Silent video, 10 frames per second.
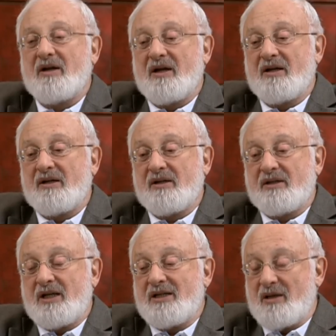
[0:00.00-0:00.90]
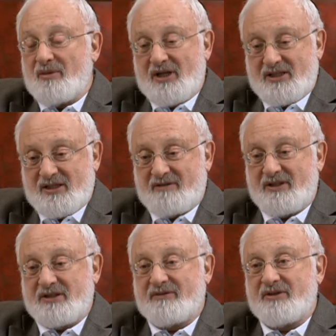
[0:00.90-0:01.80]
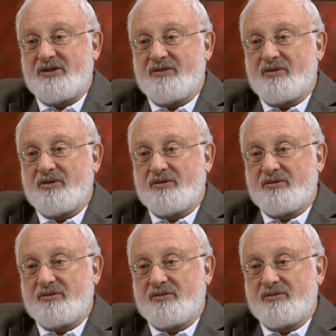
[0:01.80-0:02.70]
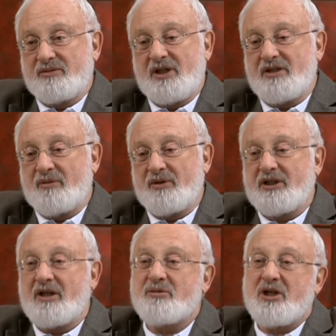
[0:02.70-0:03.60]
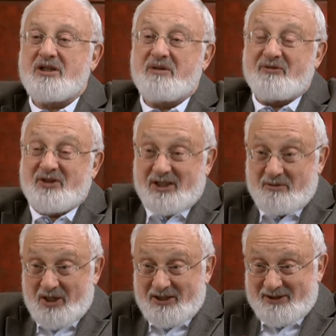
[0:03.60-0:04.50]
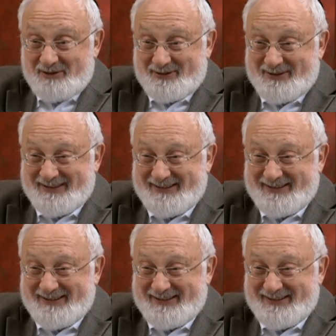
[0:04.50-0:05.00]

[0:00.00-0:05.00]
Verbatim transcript: Э, нельзя было раскрывать этого ничего. Нельзя было. Тогда бы зажгли бы всех каббалистов.